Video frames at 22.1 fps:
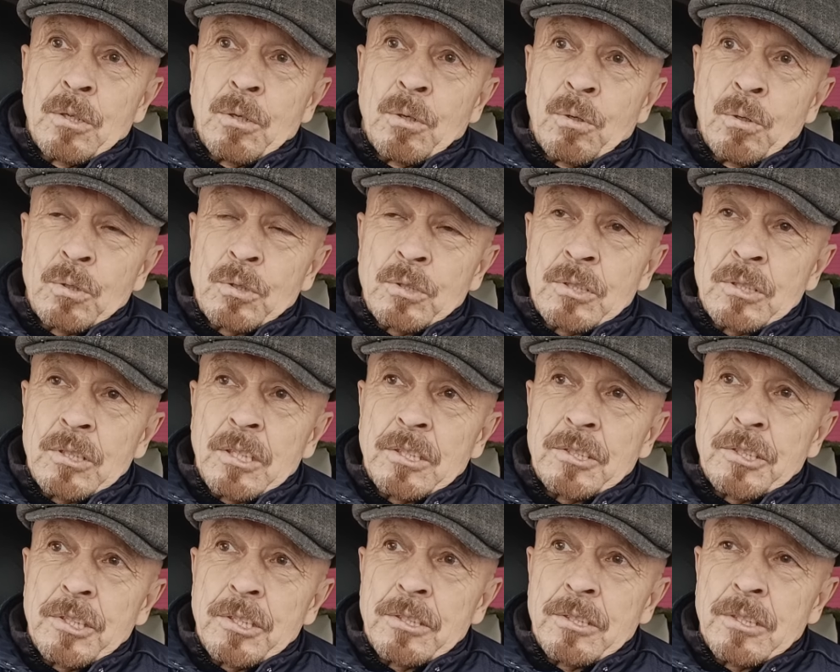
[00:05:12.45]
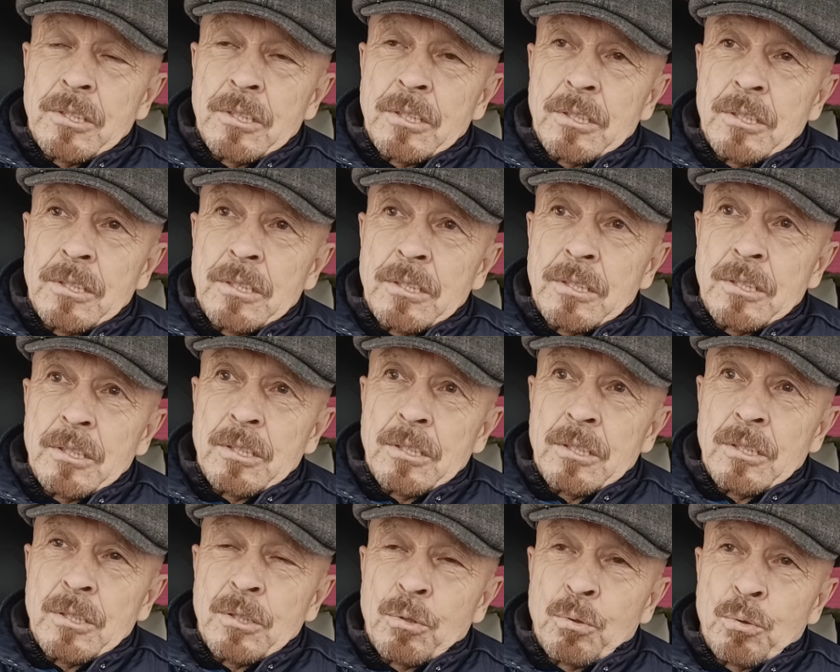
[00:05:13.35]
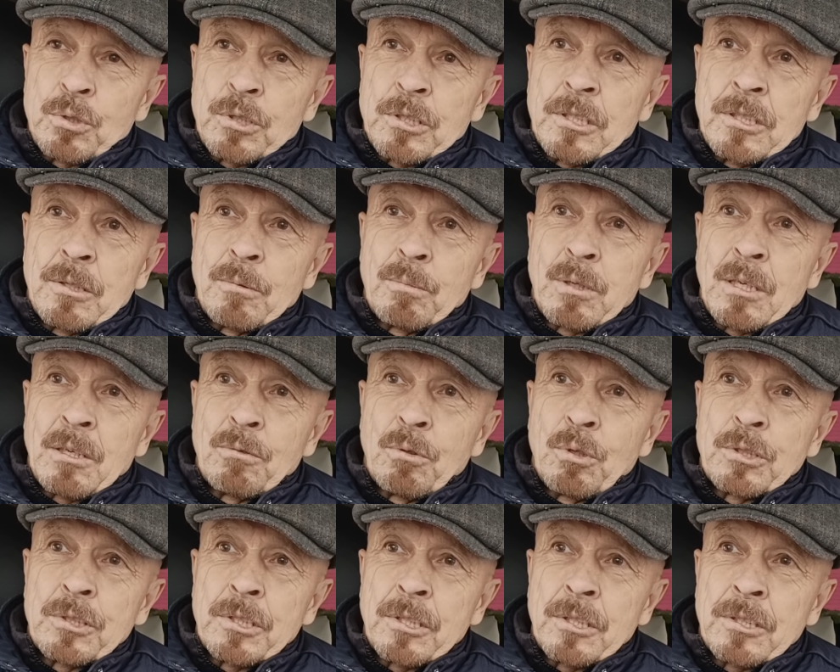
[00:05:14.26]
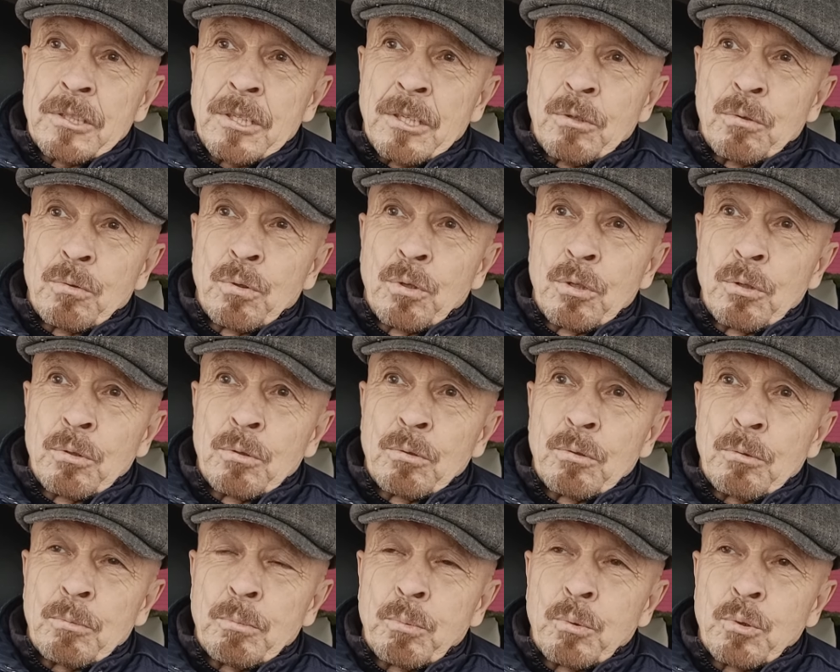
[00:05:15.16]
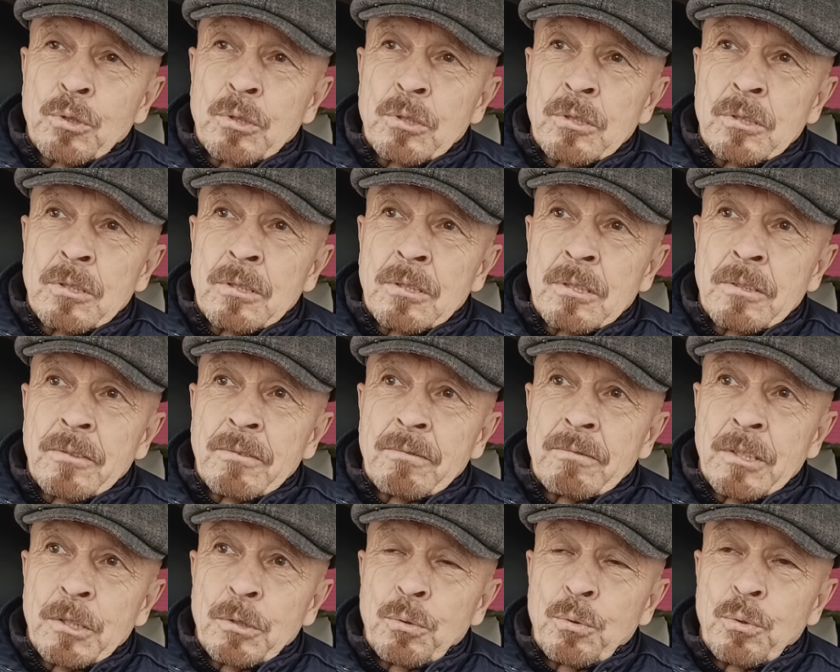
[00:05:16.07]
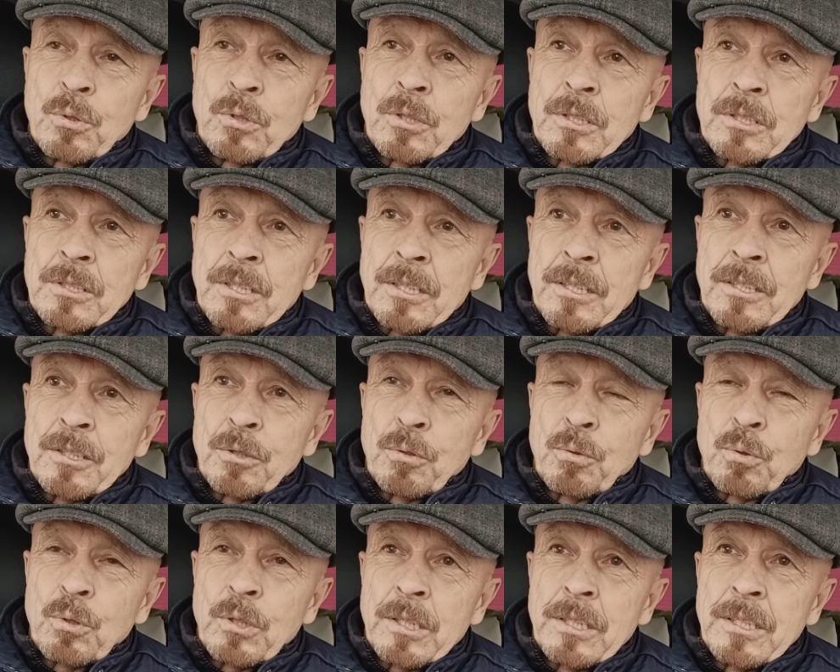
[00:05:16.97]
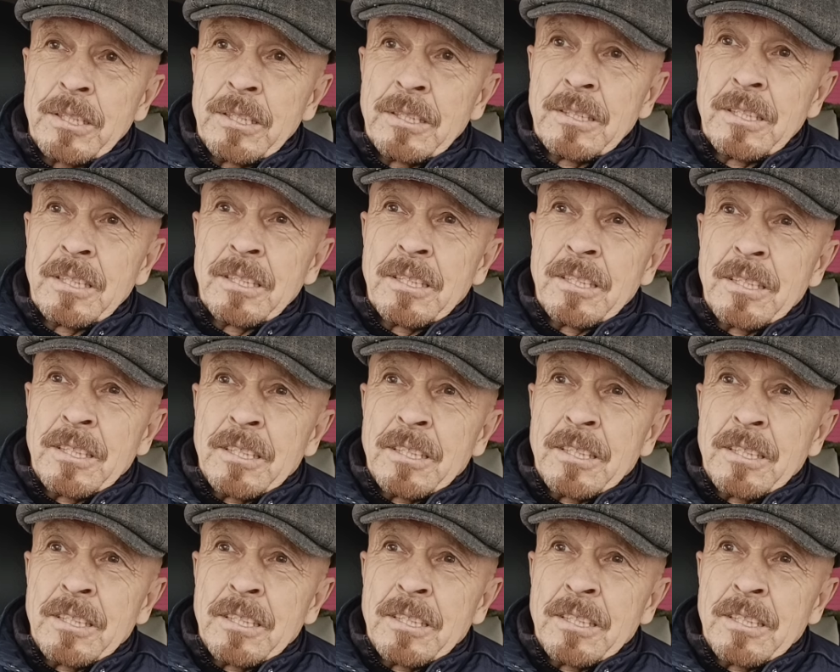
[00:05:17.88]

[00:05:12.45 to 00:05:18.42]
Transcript: Он, значит, э, русский добровольческий корпус, воюет на стороне Украины.